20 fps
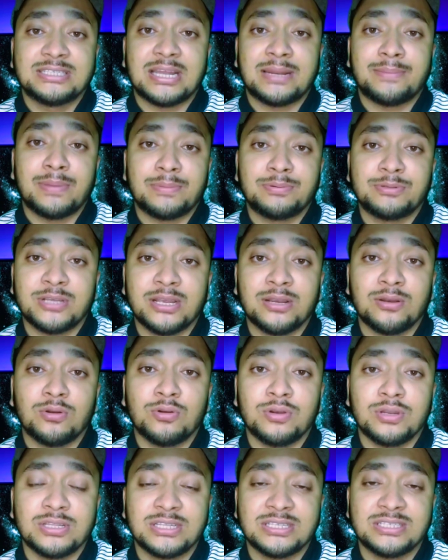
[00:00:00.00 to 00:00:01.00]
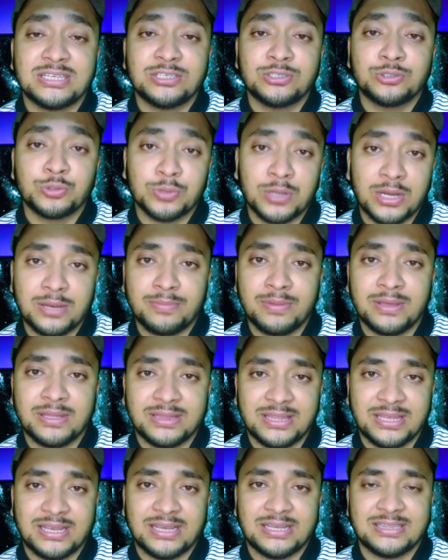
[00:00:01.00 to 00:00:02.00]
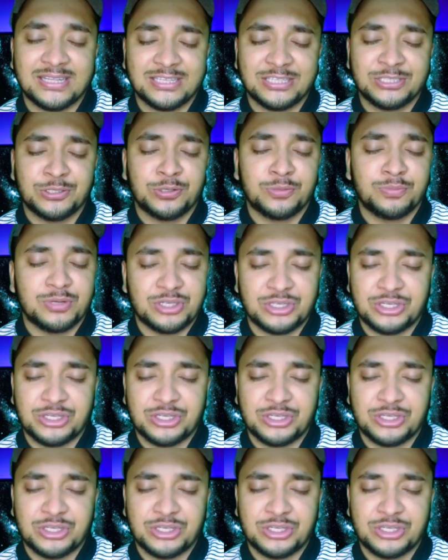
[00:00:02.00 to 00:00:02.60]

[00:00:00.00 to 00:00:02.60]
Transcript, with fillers: যারা ব্যবসায়িক লোন নিতে চান সোনালী ব্যাংক থেকে তাদের জন্য